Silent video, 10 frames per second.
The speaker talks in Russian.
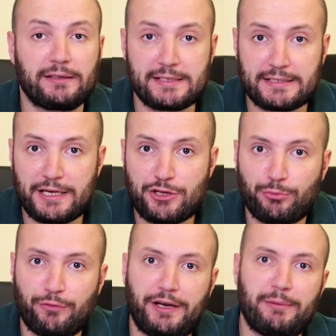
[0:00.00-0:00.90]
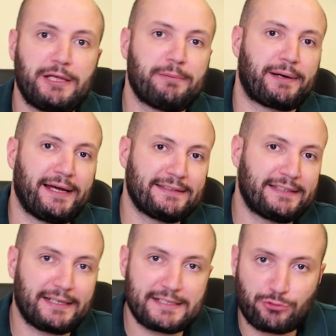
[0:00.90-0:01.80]
К настоящему времени проект
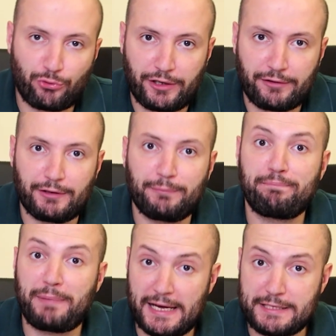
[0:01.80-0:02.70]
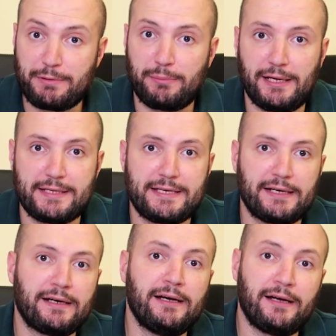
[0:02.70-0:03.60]
реконструировал 5
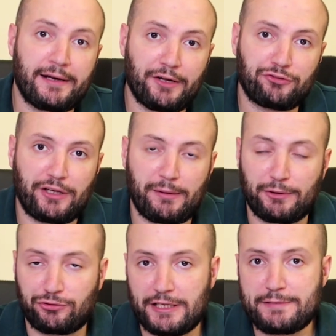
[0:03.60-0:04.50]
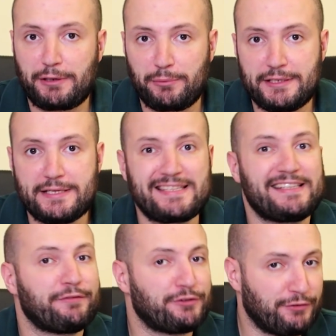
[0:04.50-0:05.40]
библиотек, каждая обошлась
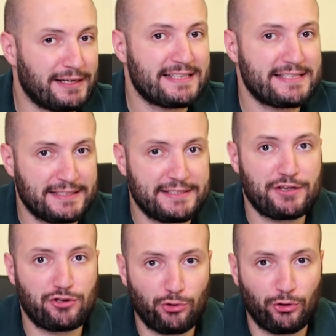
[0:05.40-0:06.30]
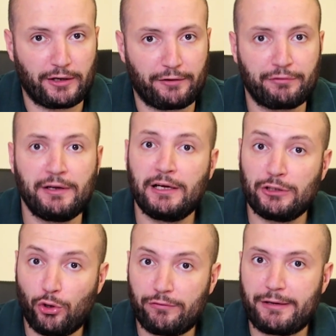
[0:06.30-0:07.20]
приблизительно в 20 тысяч долларов.
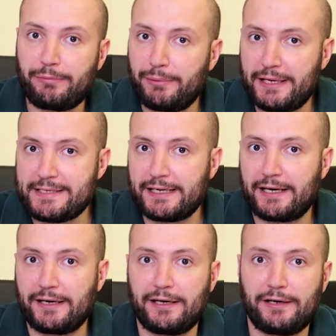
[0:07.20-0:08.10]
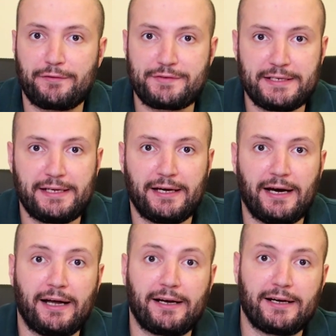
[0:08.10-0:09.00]
Новая библиотека в селе
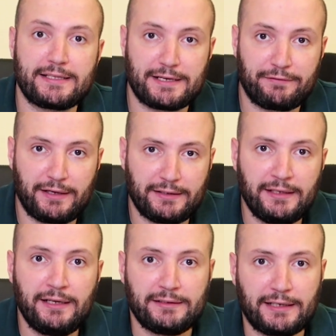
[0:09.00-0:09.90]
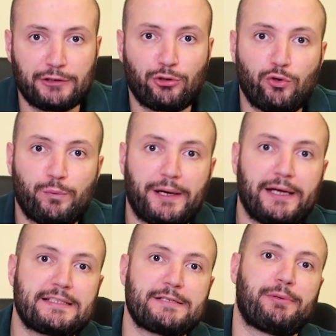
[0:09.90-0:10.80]
Арагацаван, на которую
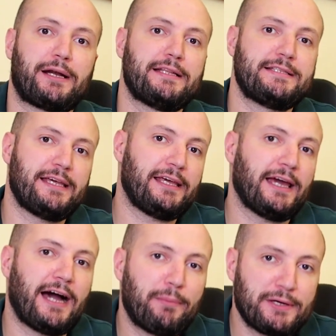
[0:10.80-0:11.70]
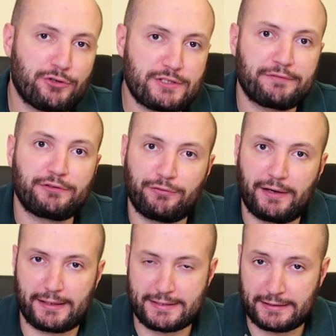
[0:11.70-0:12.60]
проект собирает деньги, обойдется в
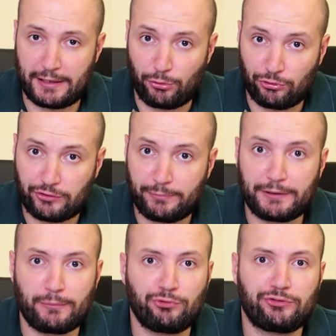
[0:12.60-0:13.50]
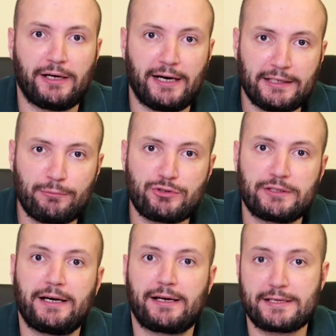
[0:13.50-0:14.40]
два раза дороже, потому что она
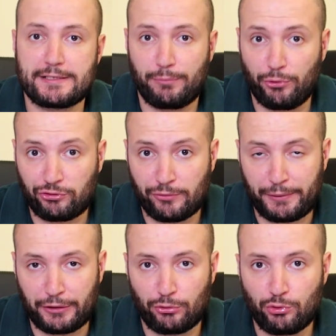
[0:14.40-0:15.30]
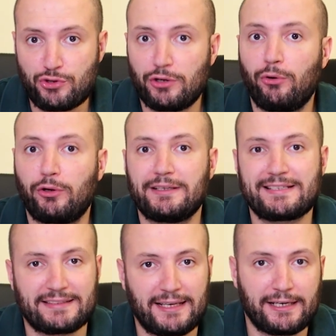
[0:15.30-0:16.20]
будет гораздо больше предыдущих, около
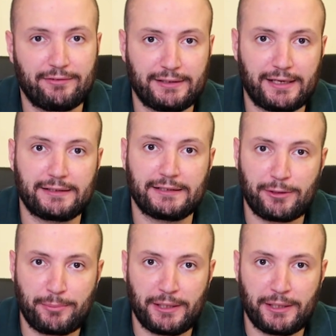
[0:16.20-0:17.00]
100 квадратных